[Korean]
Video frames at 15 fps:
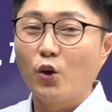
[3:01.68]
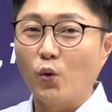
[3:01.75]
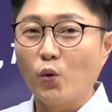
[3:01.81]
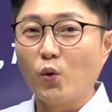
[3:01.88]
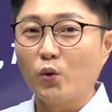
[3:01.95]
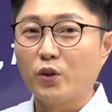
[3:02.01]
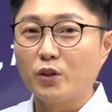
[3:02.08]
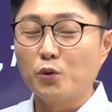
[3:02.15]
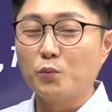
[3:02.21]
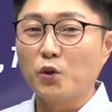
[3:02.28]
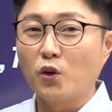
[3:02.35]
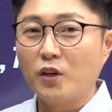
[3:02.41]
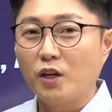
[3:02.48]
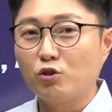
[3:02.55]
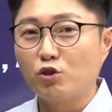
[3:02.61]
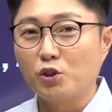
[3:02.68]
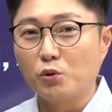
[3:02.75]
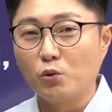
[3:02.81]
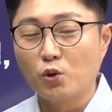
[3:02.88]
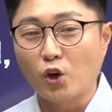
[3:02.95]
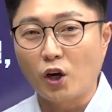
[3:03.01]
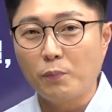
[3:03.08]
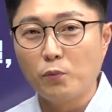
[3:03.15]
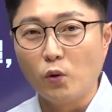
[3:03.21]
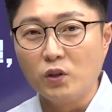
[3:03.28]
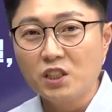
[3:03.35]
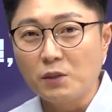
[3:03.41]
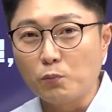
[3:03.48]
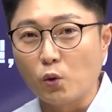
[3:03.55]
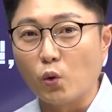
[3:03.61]
그런 것들 좀 정리해 주시고 결합도,
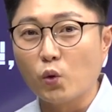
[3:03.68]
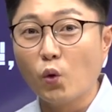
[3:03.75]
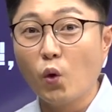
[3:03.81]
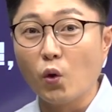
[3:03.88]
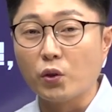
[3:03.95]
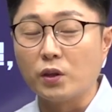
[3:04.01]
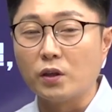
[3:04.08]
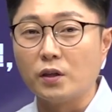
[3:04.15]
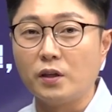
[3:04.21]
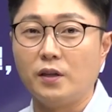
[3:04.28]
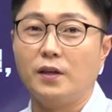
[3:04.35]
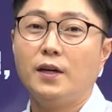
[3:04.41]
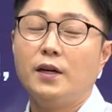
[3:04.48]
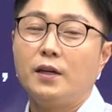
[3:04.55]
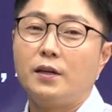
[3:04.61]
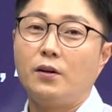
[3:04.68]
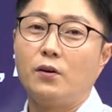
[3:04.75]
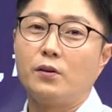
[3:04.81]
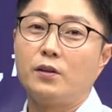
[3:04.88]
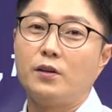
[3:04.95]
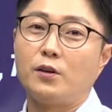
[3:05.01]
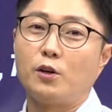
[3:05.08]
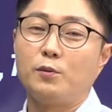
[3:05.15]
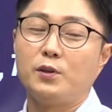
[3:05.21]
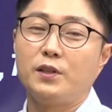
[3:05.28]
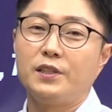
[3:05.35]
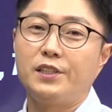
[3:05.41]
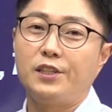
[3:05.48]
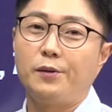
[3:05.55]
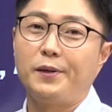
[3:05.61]
응집도 이런 것들 이런 것들
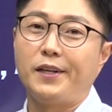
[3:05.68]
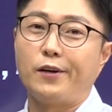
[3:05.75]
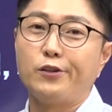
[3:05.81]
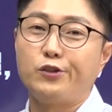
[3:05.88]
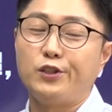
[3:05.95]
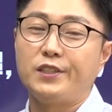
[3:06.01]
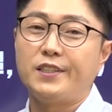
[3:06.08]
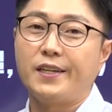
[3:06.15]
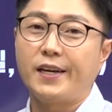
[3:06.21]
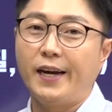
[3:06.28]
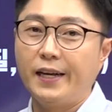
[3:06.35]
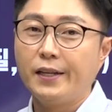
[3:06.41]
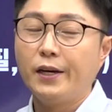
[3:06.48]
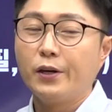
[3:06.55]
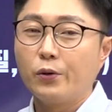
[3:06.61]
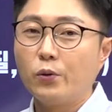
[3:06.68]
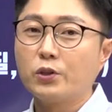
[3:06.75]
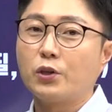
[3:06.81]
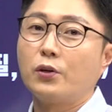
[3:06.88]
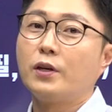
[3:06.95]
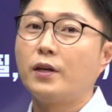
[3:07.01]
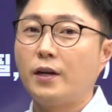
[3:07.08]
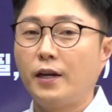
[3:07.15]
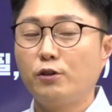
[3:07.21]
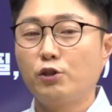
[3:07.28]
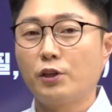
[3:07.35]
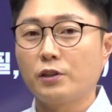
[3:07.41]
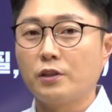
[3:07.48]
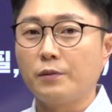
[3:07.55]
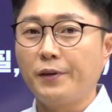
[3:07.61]
여러분들 시험에 나올 수 있으니까 꼭 정리를
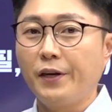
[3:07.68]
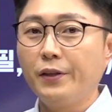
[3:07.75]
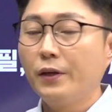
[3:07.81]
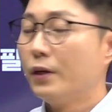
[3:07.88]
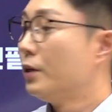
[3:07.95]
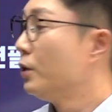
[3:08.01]
해두셨으면